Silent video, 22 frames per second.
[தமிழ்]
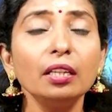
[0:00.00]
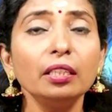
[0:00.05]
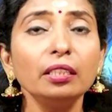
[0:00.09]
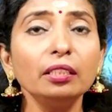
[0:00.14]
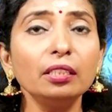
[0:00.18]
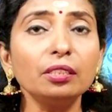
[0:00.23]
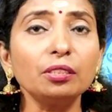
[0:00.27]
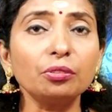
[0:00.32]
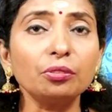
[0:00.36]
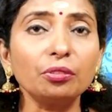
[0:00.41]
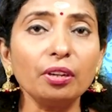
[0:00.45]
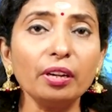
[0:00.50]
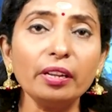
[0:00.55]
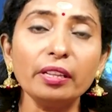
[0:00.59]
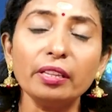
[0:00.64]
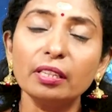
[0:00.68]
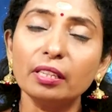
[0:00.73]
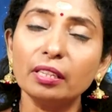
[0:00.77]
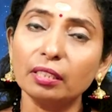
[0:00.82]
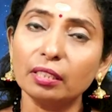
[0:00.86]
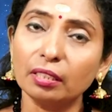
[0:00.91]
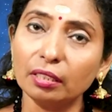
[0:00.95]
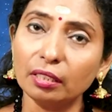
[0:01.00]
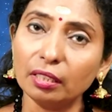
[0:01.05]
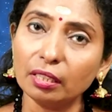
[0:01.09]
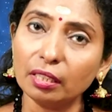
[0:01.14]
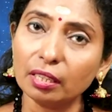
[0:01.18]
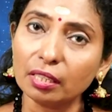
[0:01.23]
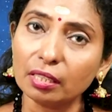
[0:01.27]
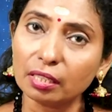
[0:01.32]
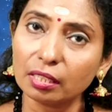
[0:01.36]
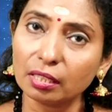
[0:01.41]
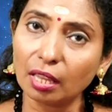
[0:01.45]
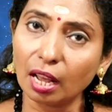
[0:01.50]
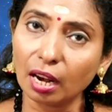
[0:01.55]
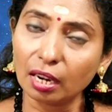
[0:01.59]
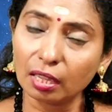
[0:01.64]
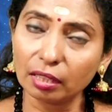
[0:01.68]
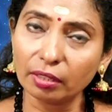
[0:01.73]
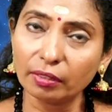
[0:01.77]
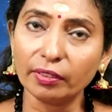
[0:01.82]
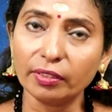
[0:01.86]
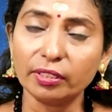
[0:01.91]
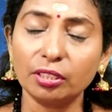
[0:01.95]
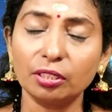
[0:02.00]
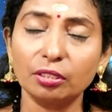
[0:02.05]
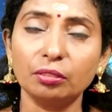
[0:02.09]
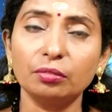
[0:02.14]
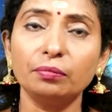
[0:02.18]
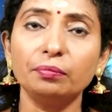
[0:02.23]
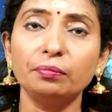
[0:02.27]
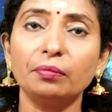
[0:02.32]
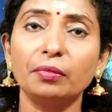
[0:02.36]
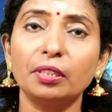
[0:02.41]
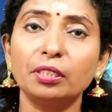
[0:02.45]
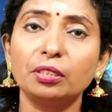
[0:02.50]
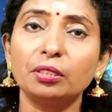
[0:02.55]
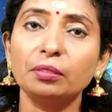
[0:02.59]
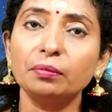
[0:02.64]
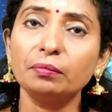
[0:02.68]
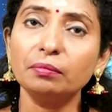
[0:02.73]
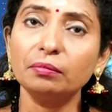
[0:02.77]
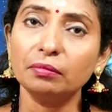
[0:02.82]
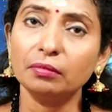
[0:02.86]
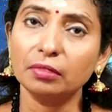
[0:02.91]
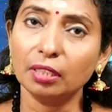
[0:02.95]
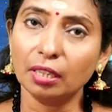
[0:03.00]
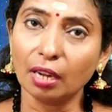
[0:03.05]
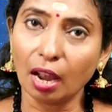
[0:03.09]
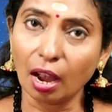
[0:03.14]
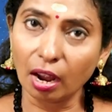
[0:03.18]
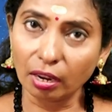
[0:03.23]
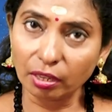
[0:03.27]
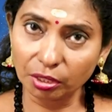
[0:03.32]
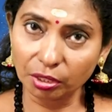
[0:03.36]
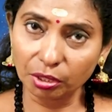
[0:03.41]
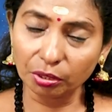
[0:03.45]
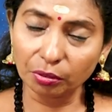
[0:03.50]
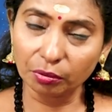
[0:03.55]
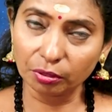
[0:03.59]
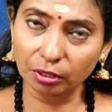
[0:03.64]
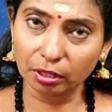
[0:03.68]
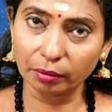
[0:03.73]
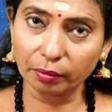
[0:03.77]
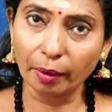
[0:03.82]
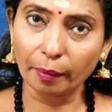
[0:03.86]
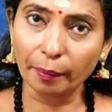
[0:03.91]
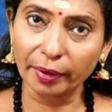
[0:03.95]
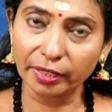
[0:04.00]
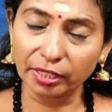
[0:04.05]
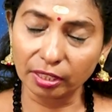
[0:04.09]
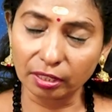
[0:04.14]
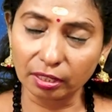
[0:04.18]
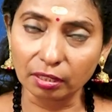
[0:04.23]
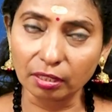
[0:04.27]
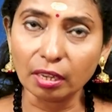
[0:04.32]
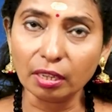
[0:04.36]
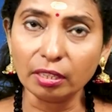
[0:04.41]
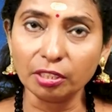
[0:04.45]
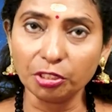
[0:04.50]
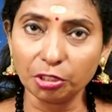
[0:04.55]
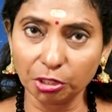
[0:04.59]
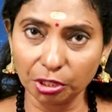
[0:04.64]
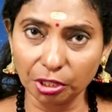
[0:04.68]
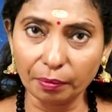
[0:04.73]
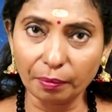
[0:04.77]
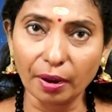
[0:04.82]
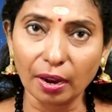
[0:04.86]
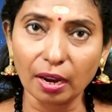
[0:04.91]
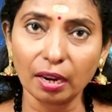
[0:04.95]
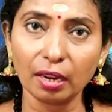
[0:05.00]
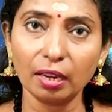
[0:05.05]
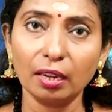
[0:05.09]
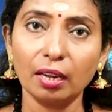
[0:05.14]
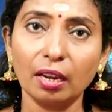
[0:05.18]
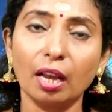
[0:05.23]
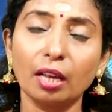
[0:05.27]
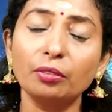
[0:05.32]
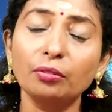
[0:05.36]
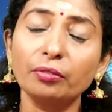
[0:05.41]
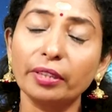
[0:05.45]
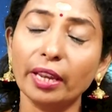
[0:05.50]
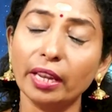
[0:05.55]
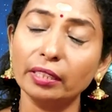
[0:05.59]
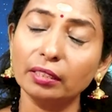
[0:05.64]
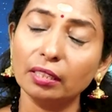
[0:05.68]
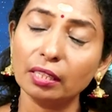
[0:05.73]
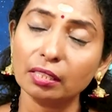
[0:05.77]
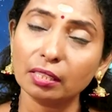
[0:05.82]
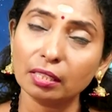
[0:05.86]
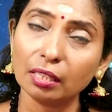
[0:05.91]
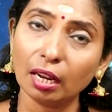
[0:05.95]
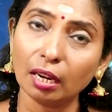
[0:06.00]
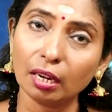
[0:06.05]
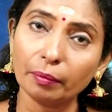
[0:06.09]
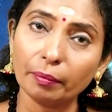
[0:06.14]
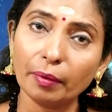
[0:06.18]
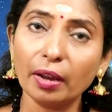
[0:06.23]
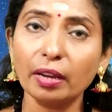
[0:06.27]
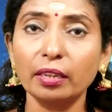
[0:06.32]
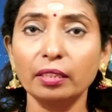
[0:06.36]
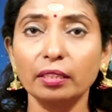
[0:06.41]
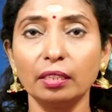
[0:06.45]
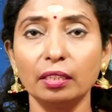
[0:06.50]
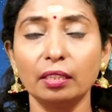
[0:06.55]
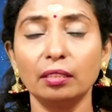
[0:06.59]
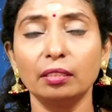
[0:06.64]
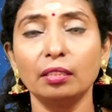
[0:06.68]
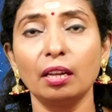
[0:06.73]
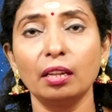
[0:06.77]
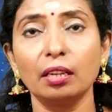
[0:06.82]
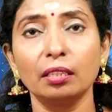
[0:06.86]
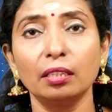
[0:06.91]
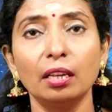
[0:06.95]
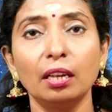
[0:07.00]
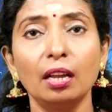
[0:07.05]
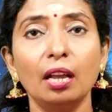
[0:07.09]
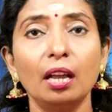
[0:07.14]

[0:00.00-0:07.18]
இந்த சுக்கரன் இரு இருக்கிற ஸ்தானத்தை வச்சும் மற்றும் ஆட்சி உச்சமாக பெற்றிருந்தால் நிச்சயமாக அதுவும் கேந்திர ஸ்தானமாக இருந்தால்